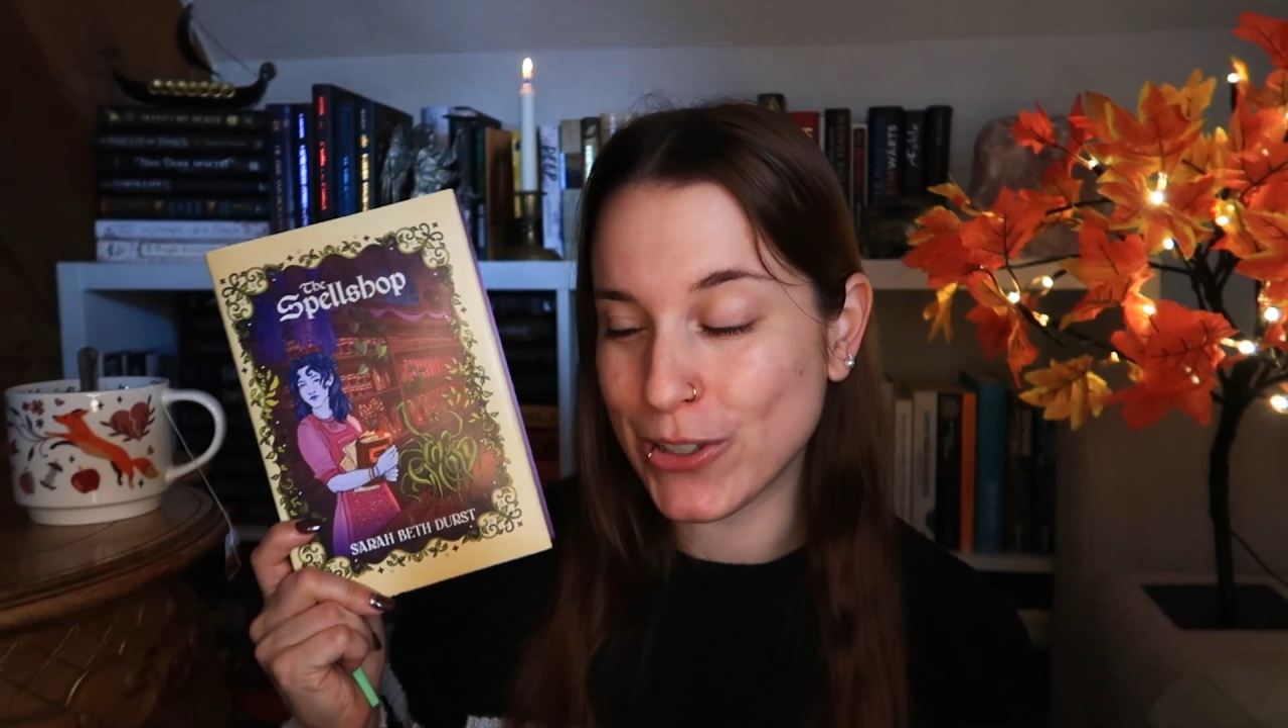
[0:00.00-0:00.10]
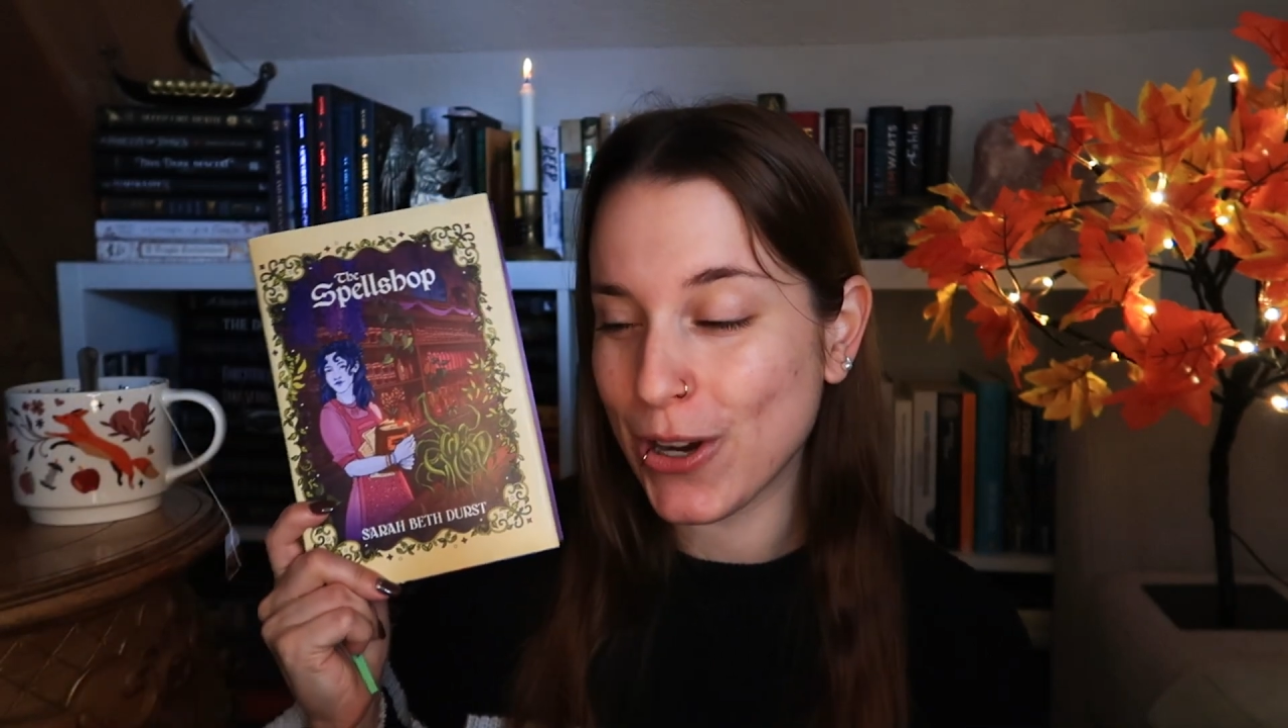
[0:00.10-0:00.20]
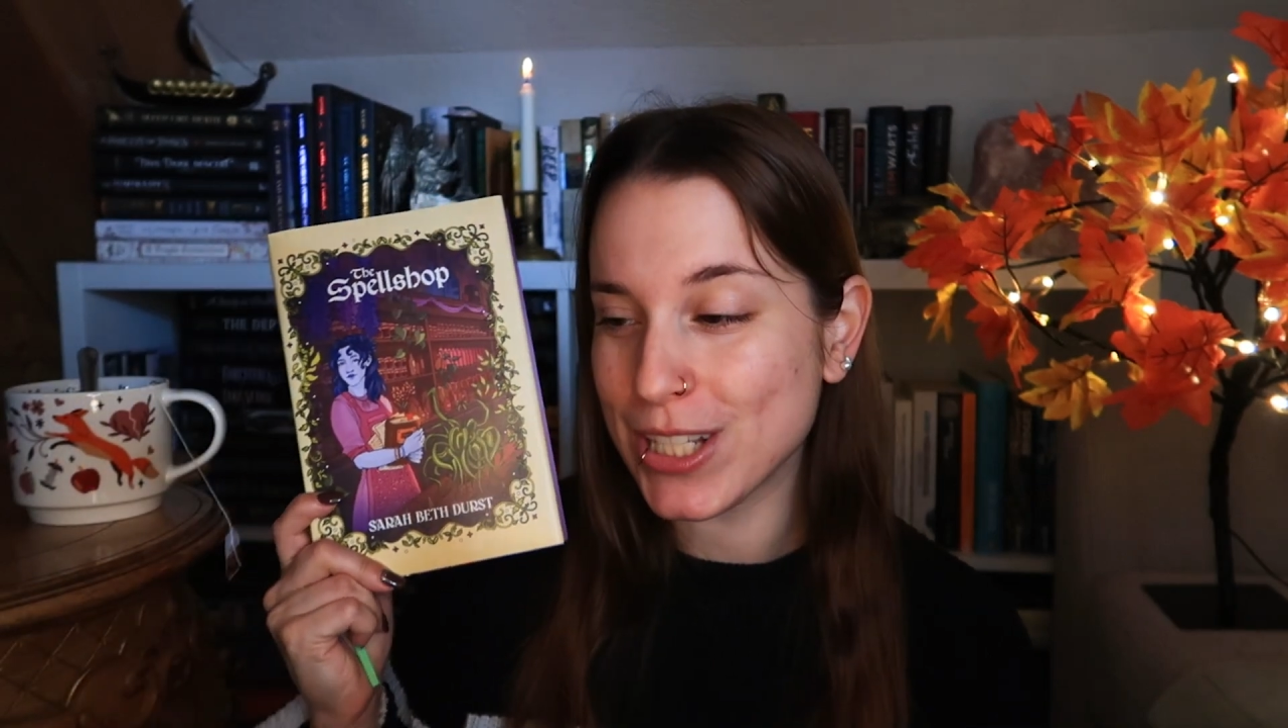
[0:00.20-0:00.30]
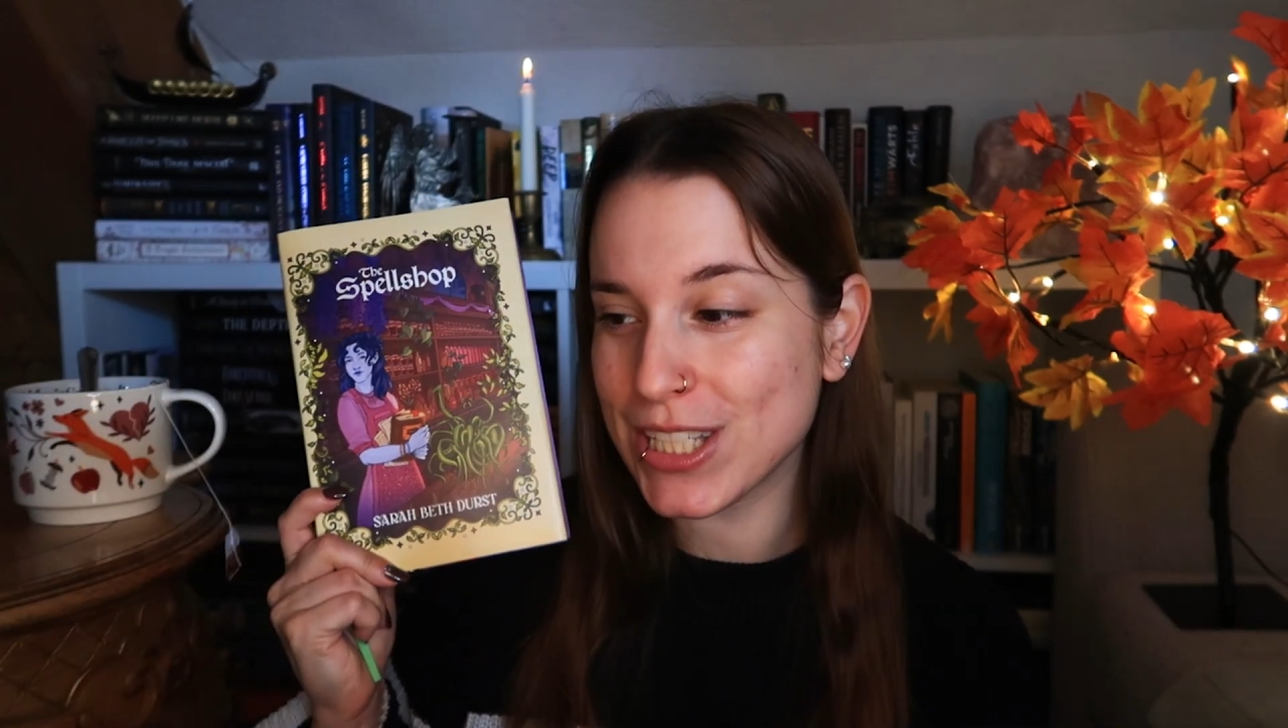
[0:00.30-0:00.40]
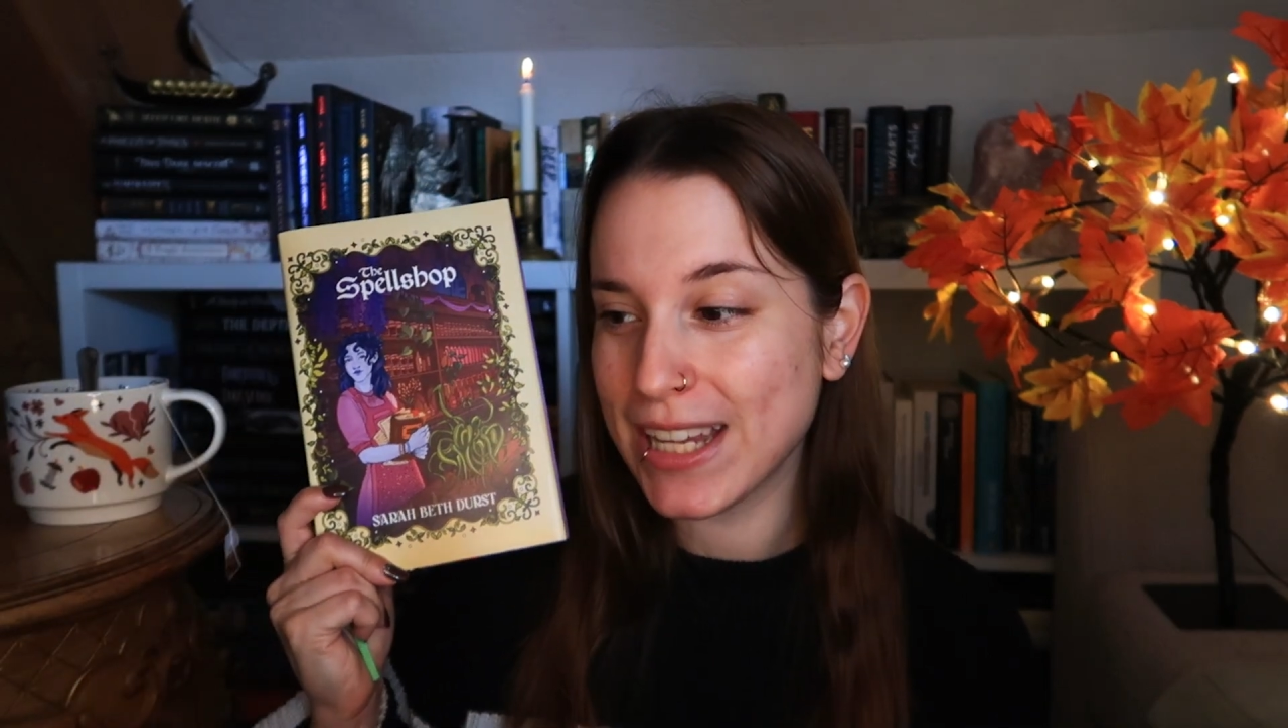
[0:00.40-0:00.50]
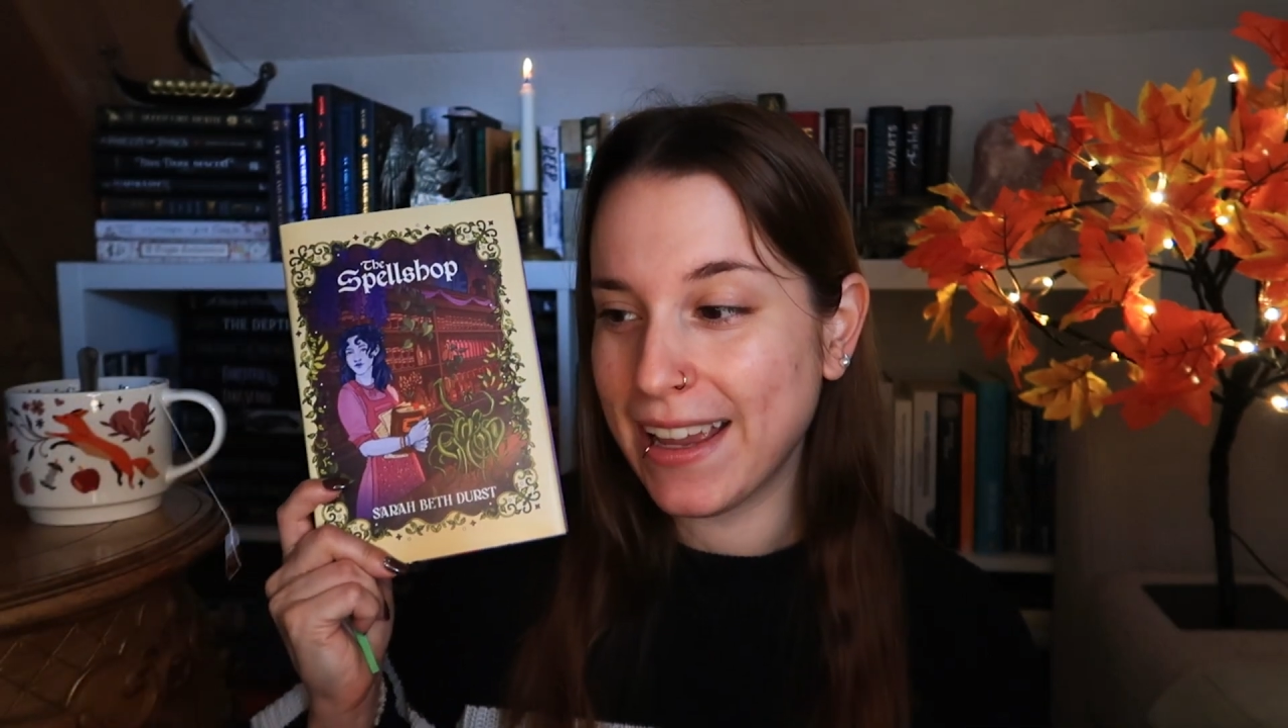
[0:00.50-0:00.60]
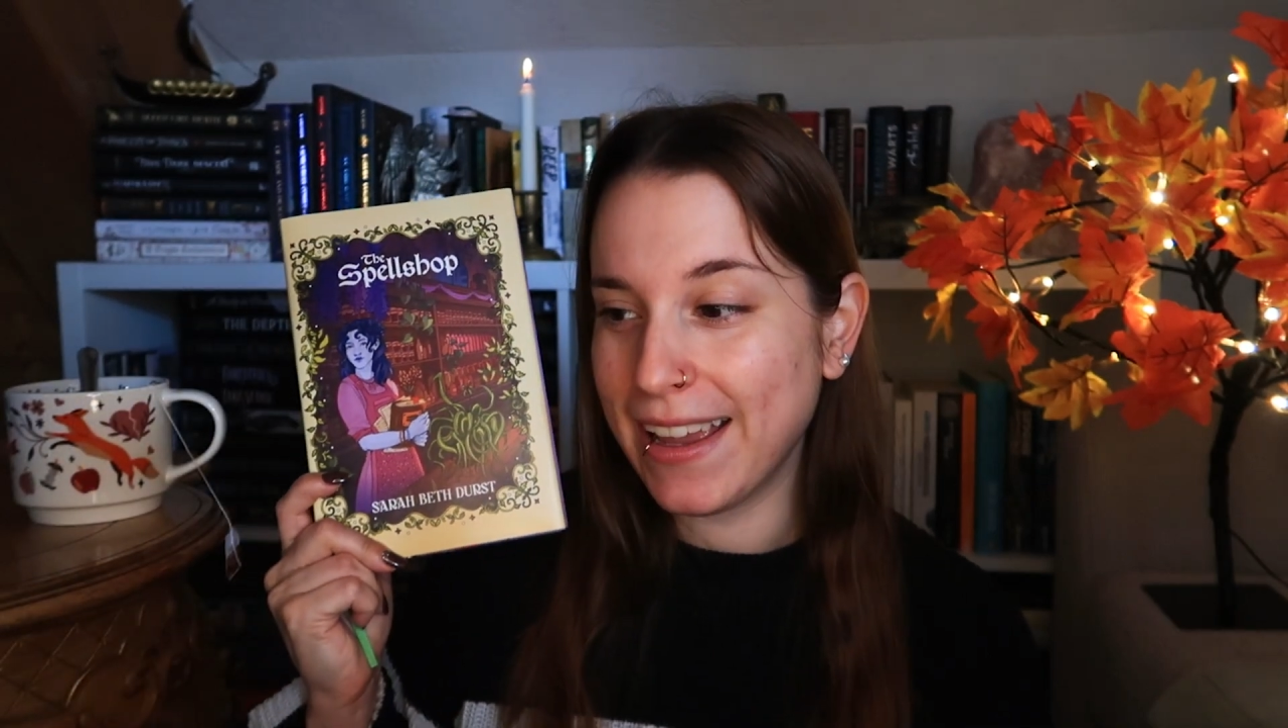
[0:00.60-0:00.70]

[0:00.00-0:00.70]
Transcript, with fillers: Deutsch